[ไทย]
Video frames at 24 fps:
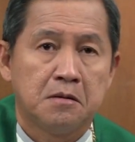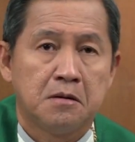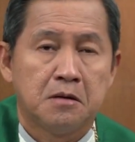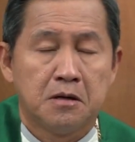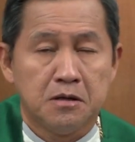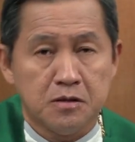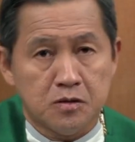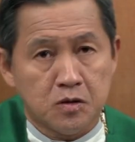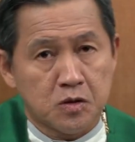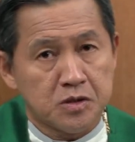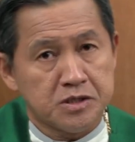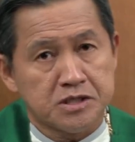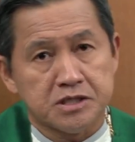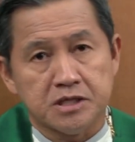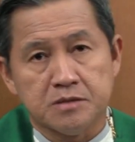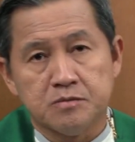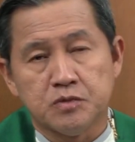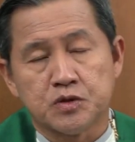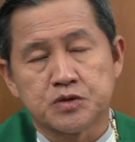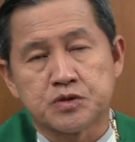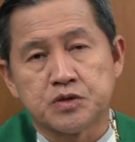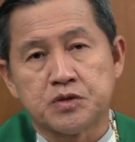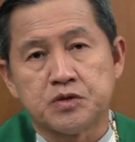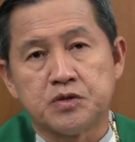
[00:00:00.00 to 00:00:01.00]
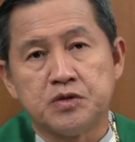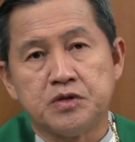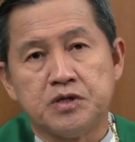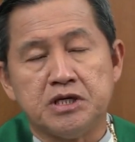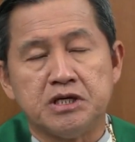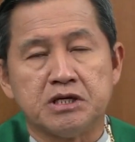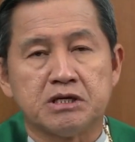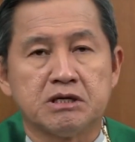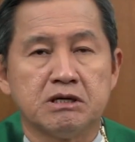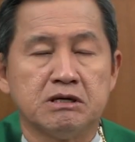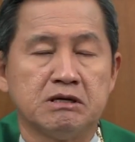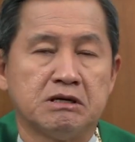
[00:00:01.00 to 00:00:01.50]
เออคนเขียนบทสดุ
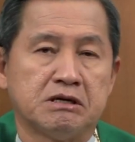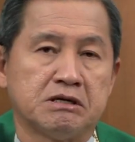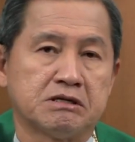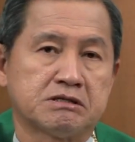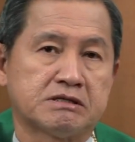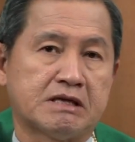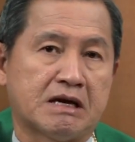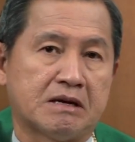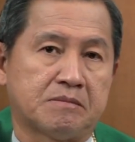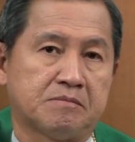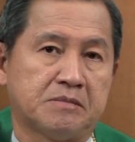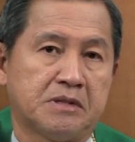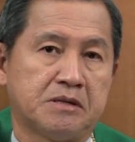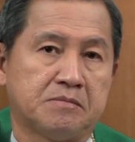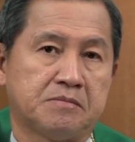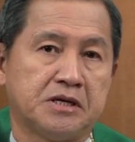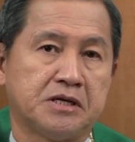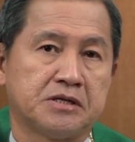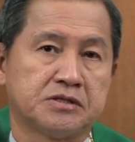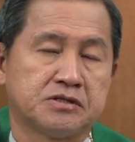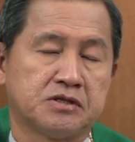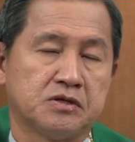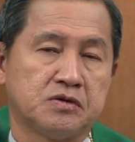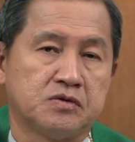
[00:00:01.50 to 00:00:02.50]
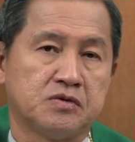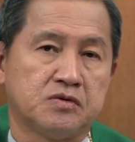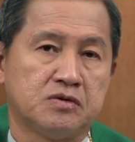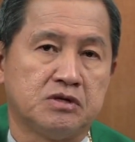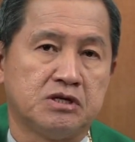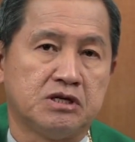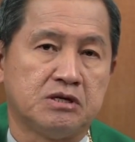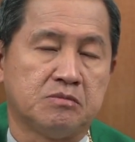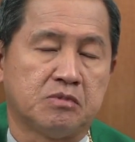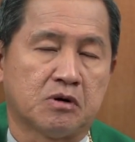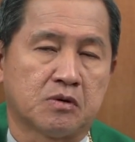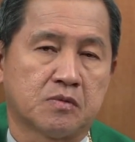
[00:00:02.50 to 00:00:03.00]
ดีก็เลยแต่งเป็นเพลงสดุ
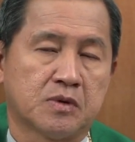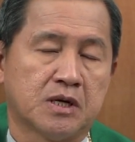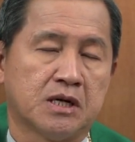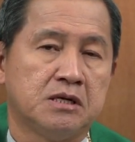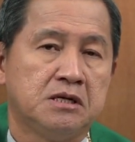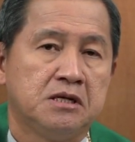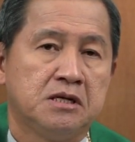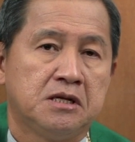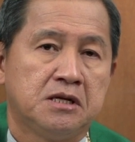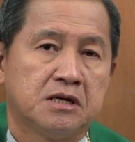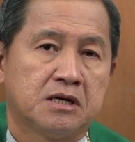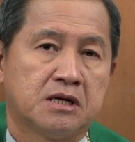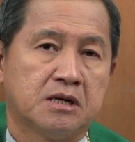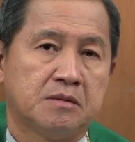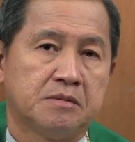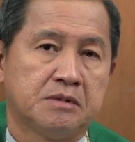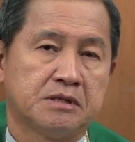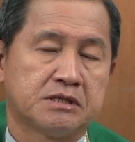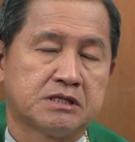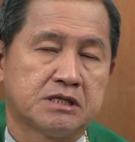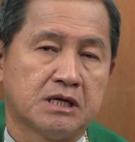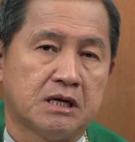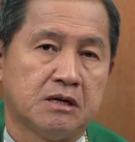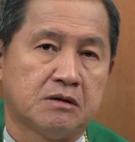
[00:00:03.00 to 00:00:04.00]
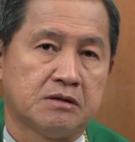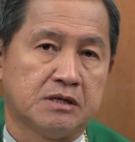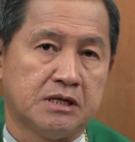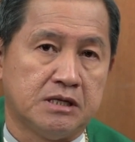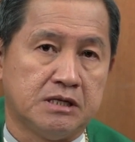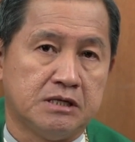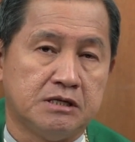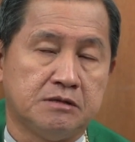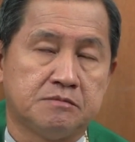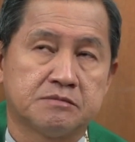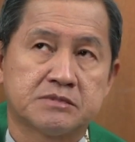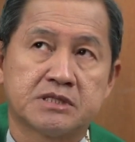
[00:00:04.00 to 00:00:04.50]
ดี บอกว่าก็าปเจ้าเนี่ย
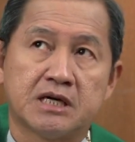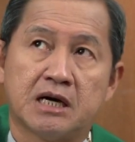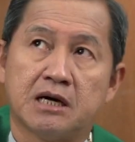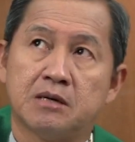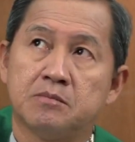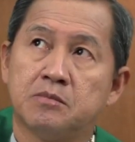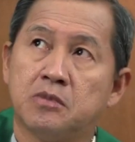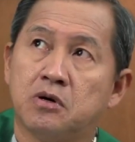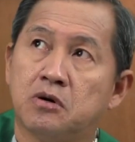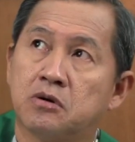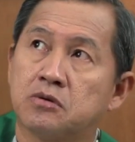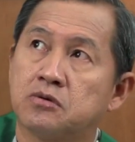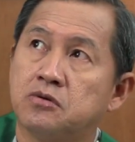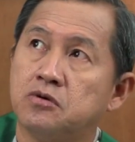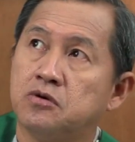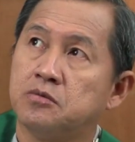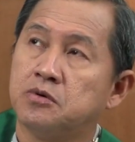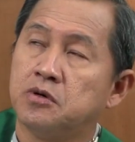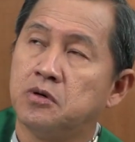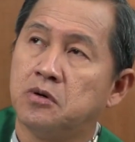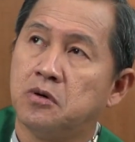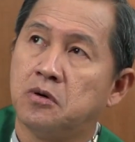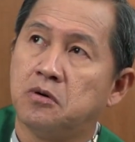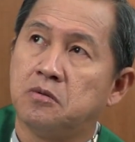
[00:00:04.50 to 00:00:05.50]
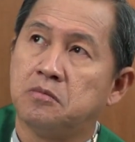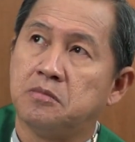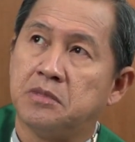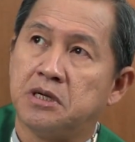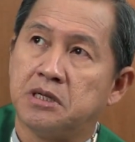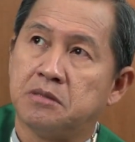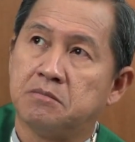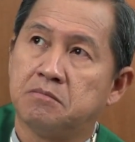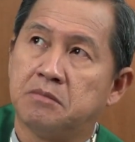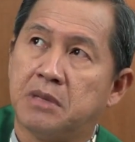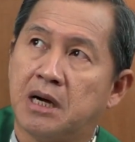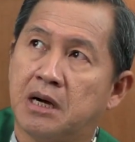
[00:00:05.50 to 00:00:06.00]
ลืมตามองดู พระองค์เหมื
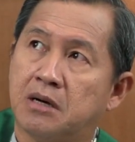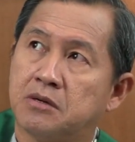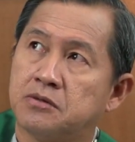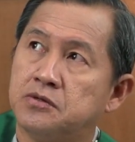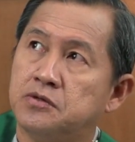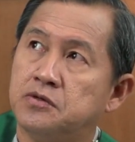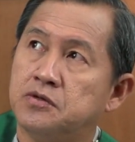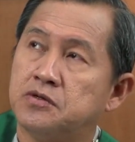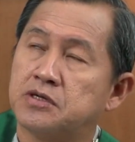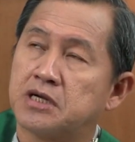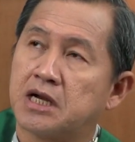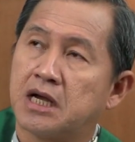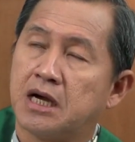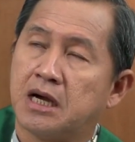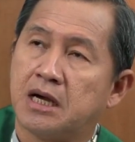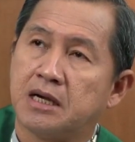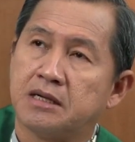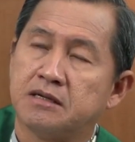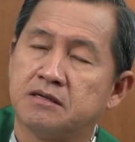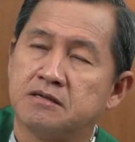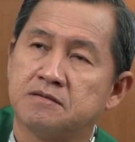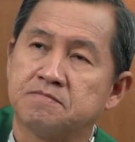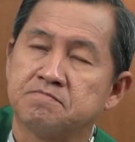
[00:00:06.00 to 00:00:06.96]
อนบ่าวดูนาย